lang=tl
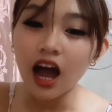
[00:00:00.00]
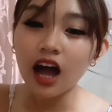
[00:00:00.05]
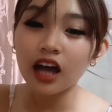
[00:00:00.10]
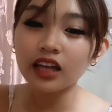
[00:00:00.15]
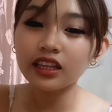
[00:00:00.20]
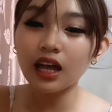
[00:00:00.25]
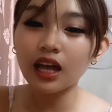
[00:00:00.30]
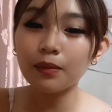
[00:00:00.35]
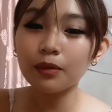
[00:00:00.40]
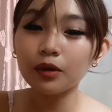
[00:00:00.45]

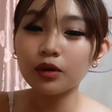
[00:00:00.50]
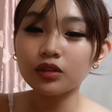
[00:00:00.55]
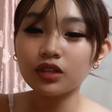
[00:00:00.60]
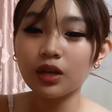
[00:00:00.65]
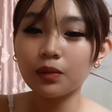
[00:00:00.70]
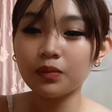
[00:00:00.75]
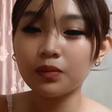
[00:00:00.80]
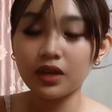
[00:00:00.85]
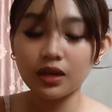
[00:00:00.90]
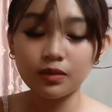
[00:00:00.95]
Ah, dami ko
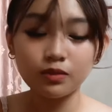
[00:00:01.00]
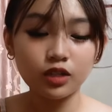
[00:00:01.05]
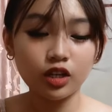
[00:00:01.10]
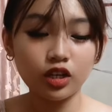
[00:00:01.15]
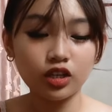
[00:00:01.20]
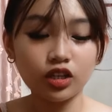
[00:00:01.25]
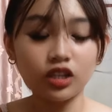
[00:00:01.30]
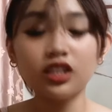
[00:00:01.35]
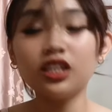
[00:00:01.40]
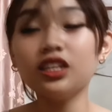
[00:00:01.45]
na PM
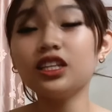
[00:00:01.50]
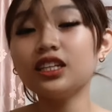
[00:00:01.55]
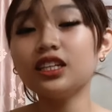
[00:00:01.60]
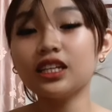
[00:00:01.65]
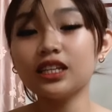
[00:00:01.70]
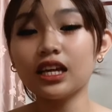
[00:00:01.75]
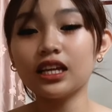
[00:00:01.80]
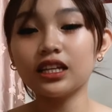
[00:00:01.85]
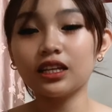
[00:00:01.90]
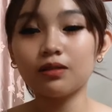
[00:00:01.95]
sa doon.
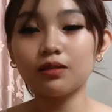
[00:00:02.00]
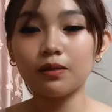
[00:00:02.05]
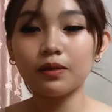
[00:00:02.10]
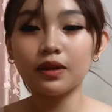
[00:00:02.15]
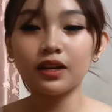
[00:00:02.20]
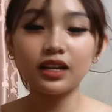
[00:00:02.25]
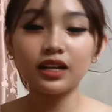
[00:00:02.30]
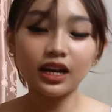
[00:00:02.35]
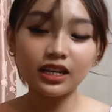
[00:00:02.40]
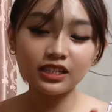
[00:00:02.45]
Titignan natin
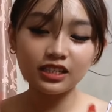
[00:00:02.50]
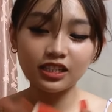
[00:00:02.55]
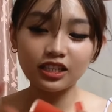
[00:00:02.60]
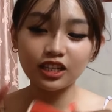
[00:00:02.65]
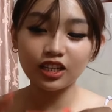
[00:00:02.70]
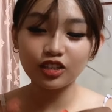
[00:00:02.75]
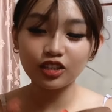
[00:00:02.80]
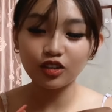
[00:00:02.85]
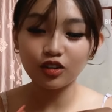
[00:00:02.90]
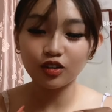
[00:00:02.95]
namin. Guys,
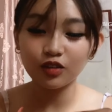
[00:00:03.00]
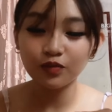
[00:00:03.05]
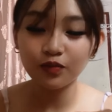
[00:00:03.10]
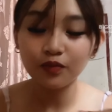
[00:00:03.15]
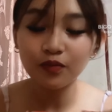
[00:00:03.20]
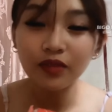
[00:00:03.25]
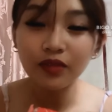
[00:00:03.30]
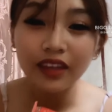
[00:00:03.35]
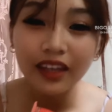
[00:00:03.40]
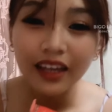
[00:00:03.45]
tignan nyo.
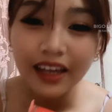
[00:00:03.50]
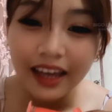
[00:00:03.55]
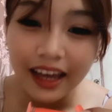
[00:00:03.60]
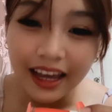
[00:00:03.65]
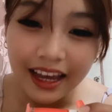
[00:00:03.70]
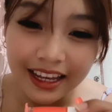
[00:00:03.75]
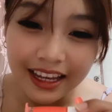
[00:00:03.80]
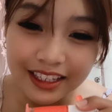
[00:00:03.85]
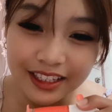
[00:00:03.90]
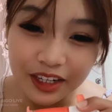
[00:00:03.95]

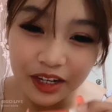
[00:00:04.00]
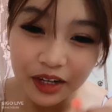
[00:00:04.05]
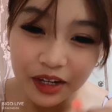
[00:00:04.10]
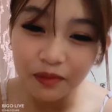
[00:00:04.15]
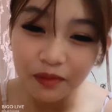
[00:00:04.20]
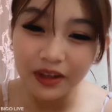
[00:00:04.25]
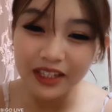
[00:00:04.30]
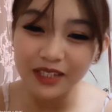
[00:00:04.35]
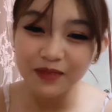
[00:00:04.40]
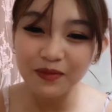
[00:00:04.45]
It's
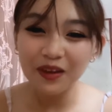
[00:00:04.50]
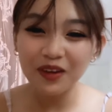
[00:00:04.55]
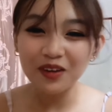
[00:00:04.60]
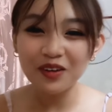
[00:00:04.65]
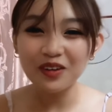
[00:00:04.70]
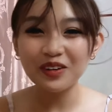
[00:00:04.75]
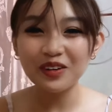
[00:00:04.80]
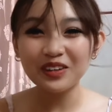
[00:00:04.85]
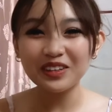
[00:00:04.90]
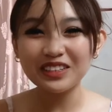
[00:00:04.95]
Hermes,
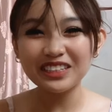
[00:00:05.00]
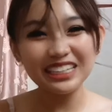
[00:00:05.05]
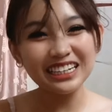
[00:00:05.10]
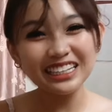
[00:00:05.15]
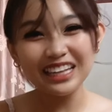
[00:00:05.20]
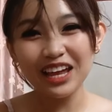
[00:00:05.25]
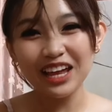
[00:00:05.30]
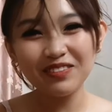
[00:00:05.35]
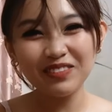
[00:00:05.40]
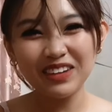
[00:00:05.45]
pero hindi
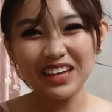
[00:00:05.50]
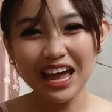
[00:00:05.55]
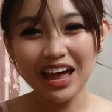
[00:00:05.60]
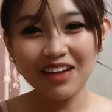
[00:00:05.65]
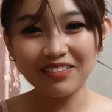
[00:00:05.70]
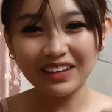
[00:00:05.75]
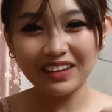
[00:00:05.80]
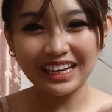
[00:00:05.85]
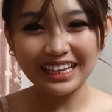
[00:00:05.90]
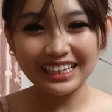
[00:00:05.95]
na tayo
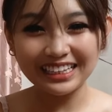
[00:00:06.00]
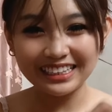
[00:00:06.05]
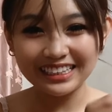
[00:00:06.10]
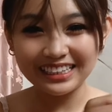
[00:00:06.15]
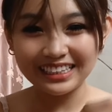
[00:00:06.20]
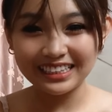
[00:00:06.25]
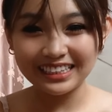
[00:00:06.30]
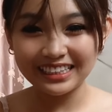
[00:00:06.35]
mayaman.